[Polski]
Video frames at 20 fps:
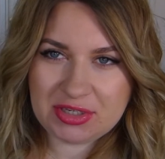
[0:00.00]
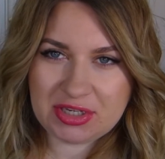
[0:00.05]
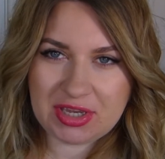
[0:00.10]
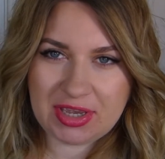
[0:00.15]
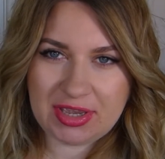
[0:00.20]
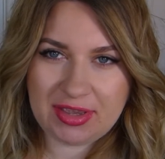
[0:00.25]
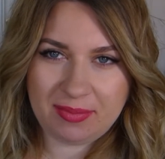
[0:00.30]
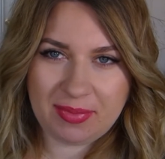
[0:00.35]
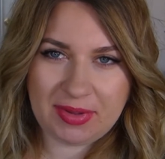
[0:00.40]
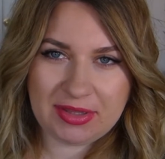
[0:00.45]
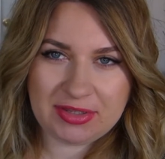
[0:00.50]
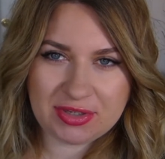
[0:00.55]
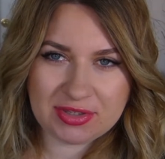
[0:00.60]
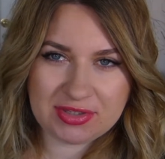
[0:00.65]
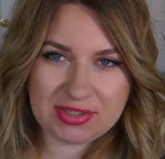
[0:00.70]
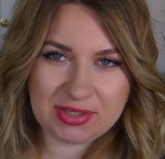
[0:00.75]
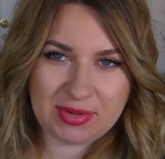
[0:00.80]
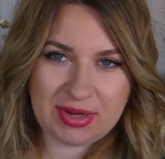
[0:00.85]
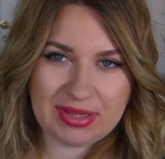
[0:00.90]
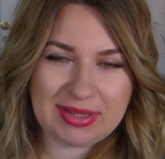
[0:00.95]
że
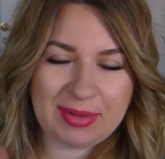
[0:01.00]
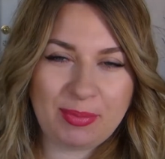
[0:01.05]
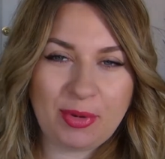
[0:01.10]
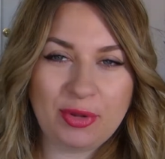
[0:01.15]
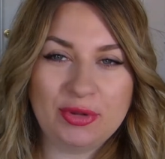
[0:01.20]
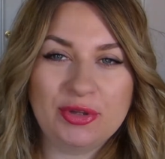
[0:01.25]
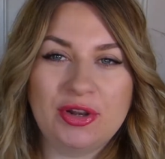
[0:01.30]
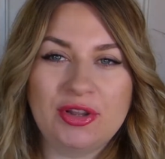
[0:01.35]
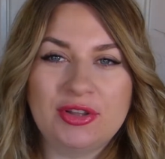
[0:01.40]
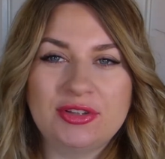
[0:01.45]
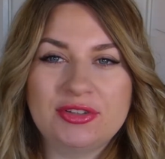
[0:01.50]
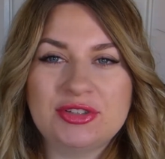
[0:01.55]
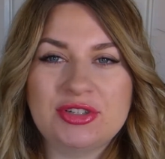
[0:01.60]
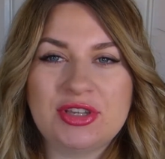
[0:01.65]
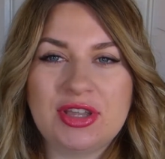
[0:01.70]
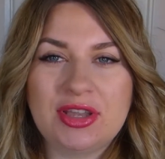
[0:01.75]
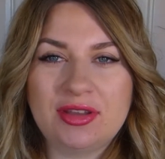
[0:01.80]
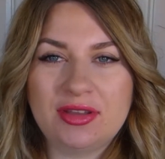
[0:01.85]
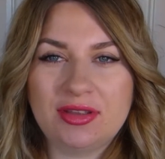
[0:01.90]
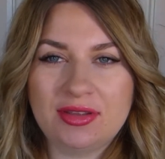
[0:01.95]
patrząc akurat na podgląd,
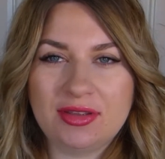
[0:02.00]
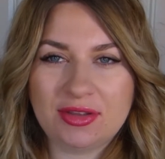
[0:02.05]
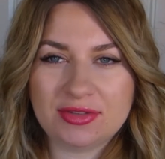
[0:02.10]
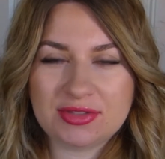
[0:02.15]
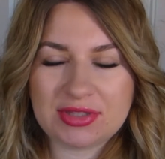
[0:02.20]
że e,